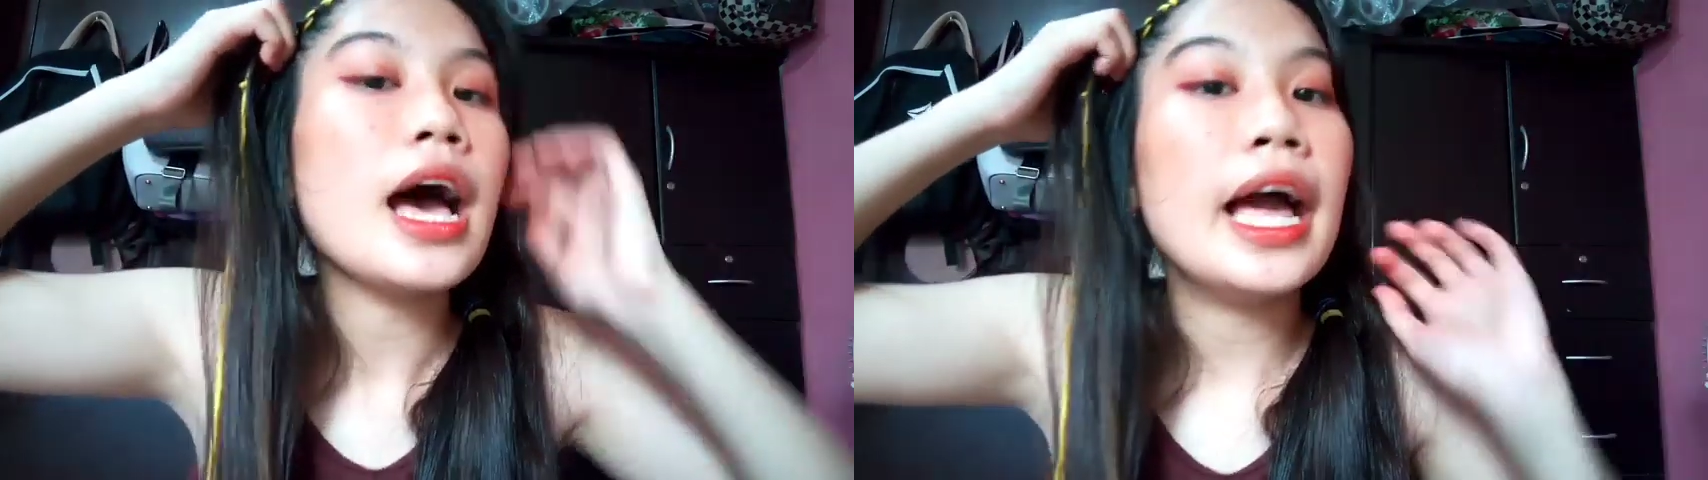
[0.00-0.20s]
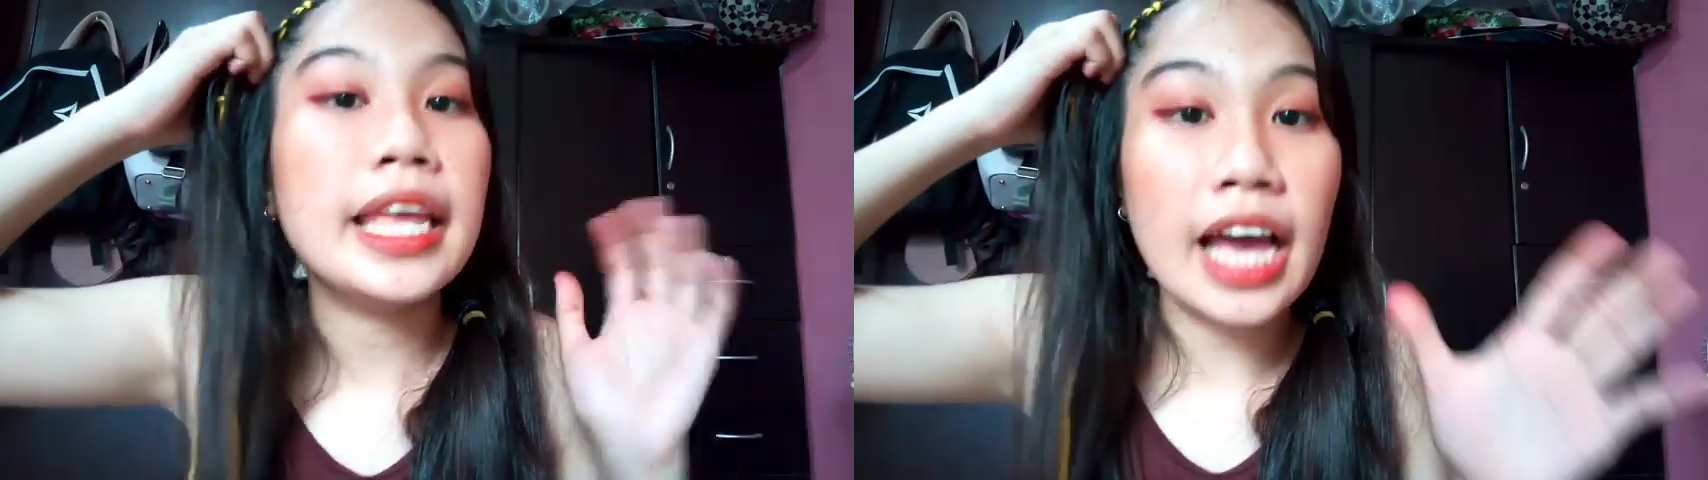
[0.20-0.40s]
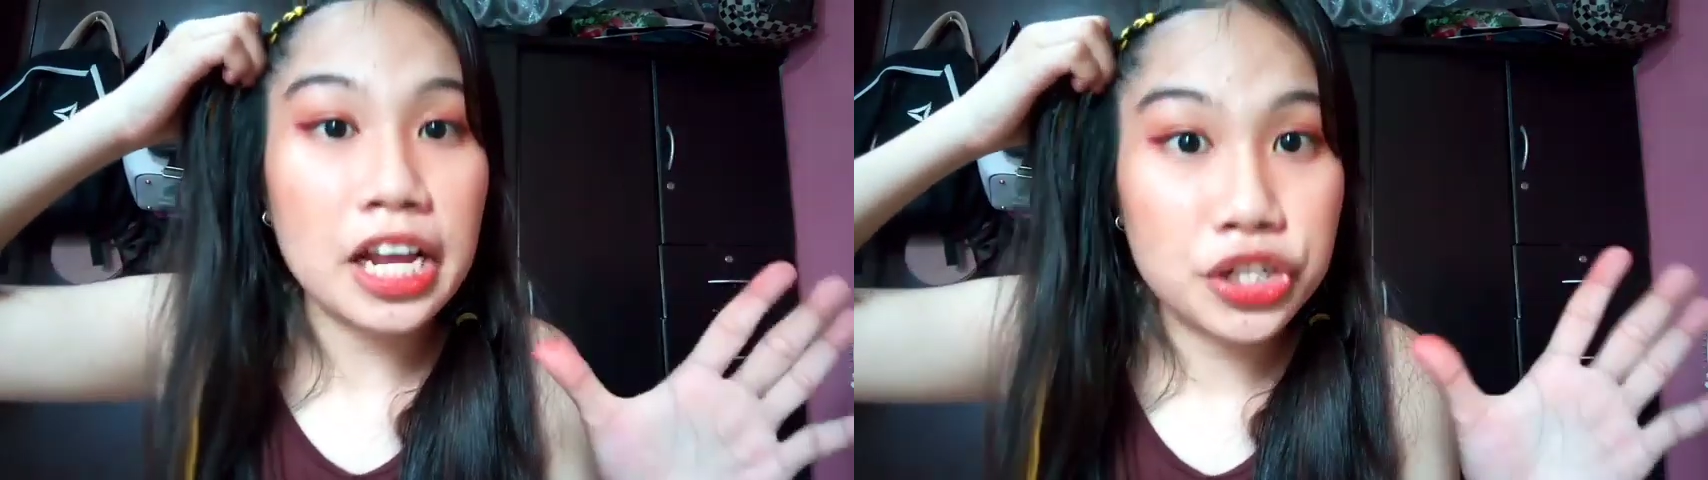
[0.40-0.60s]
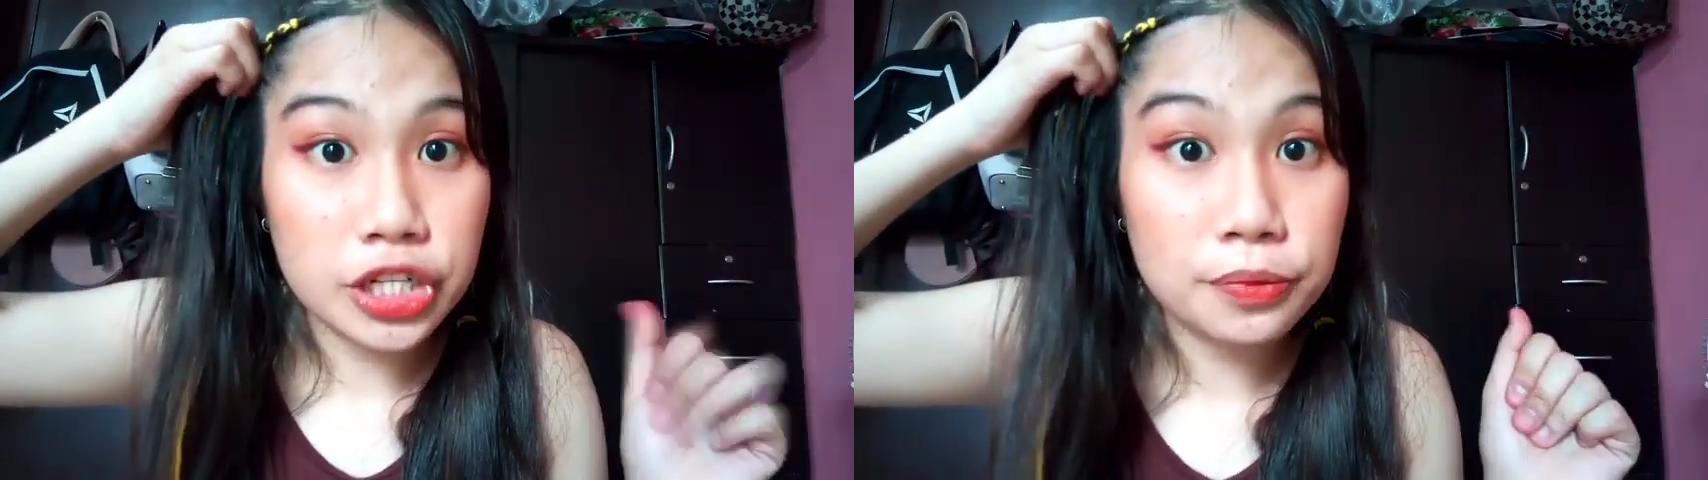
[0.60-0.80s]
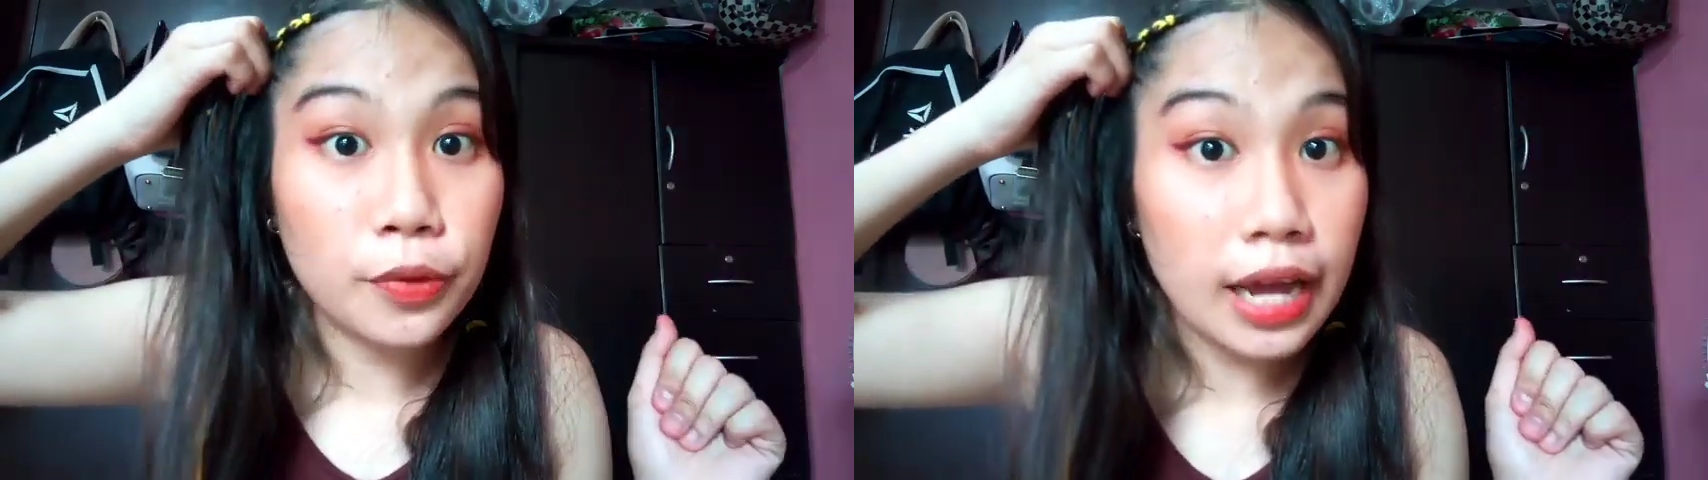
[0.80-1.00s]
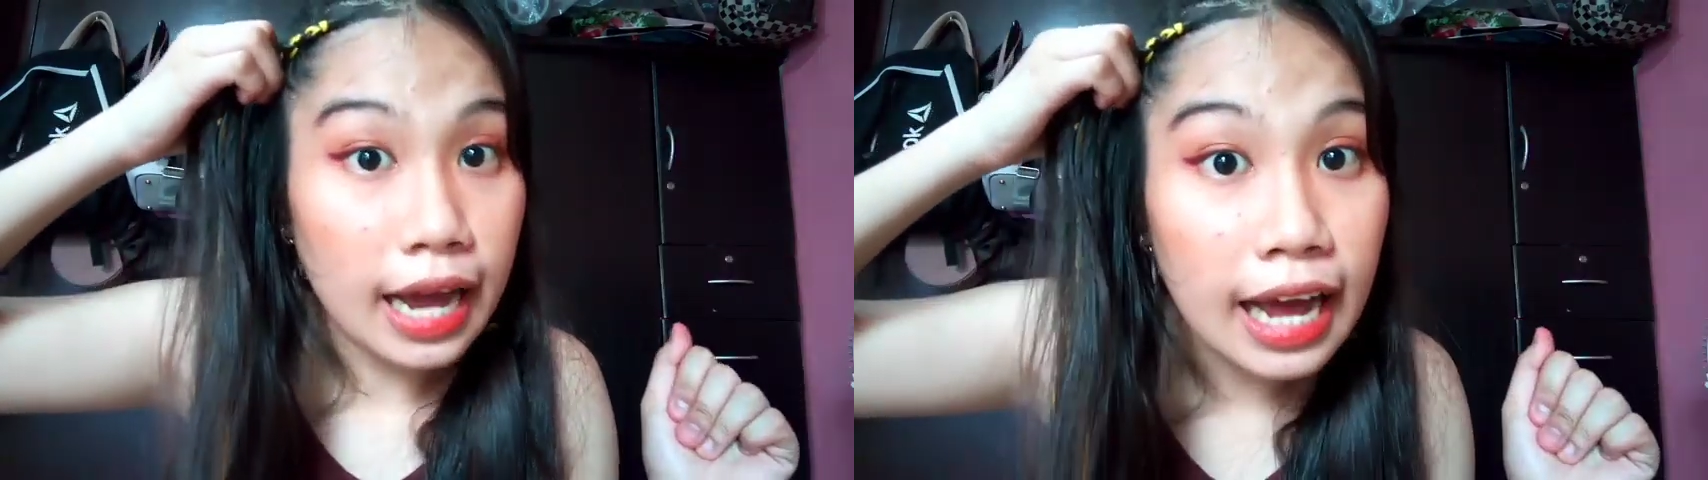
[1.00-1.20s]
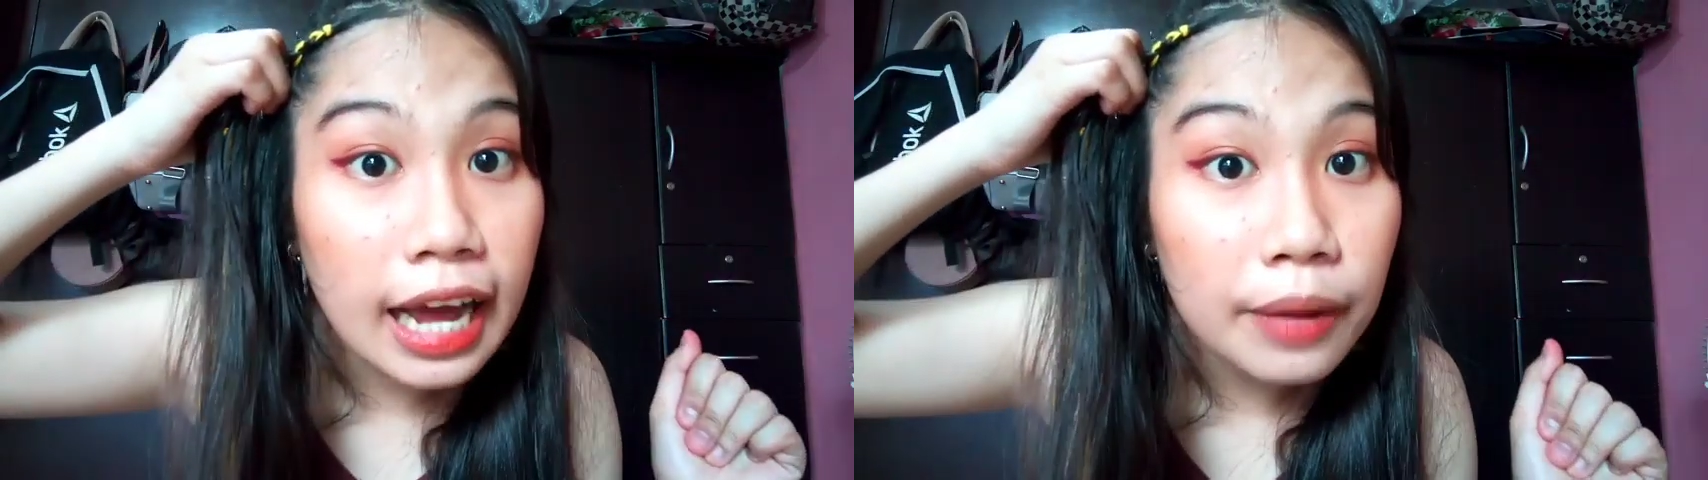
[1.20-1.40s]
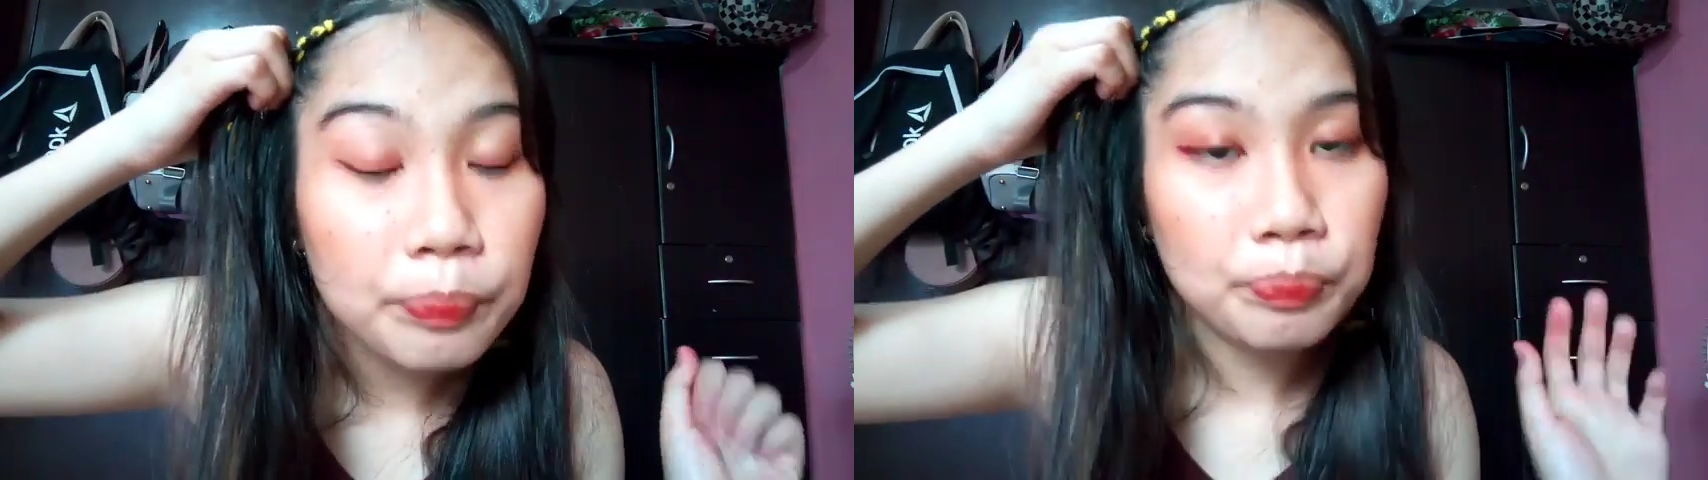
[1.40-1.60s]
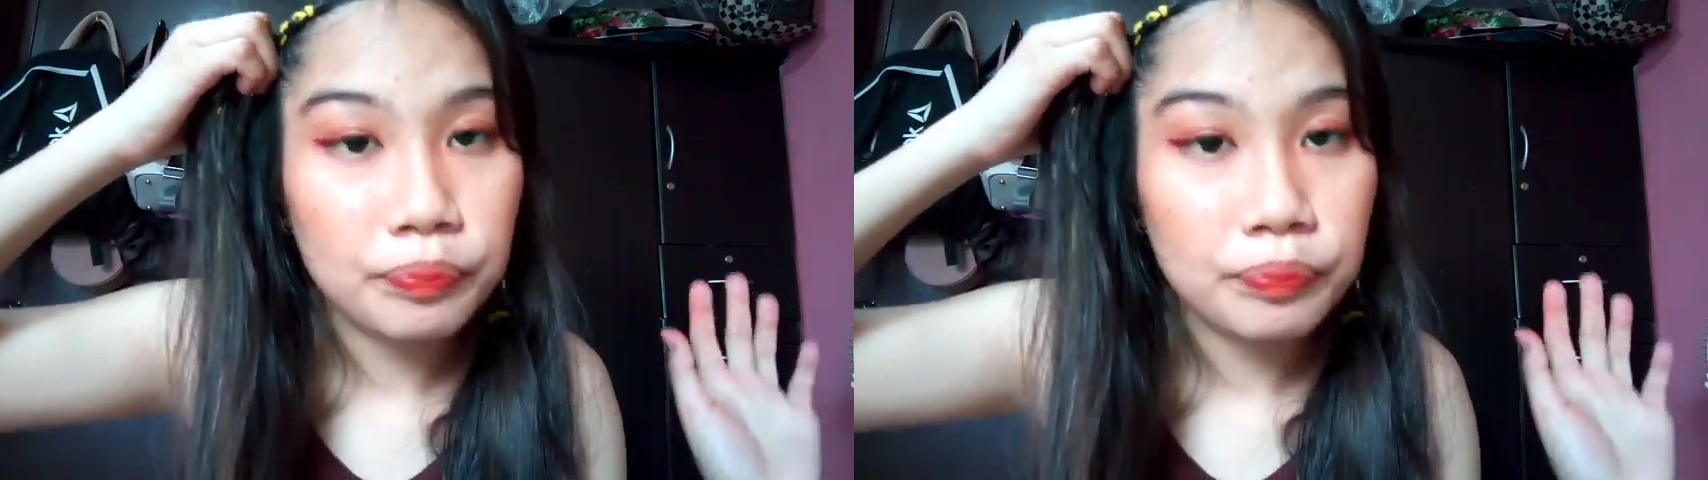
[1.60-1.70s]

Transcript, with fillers: ay adjust mo lang, ha?